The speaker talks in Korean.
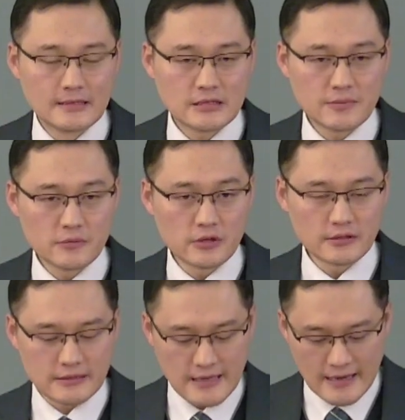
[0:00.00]
심지어는
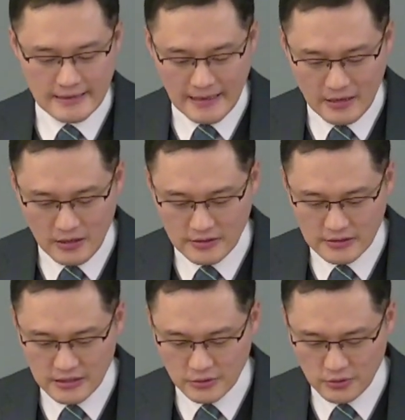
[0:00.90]
그에게 딸려있는
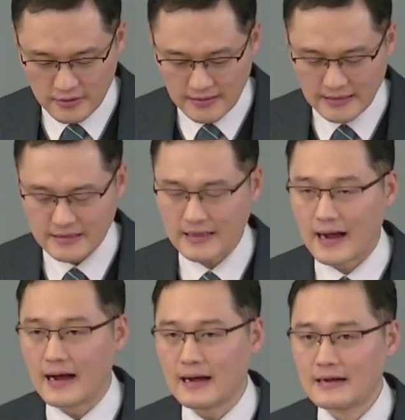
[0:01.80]
식솔들까지
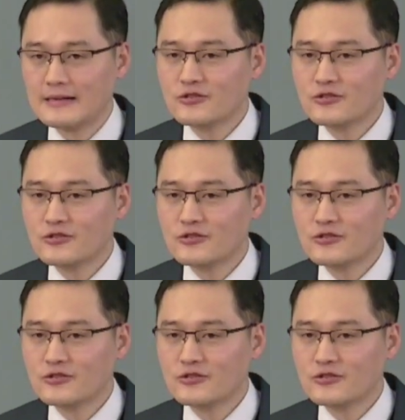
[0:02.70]
다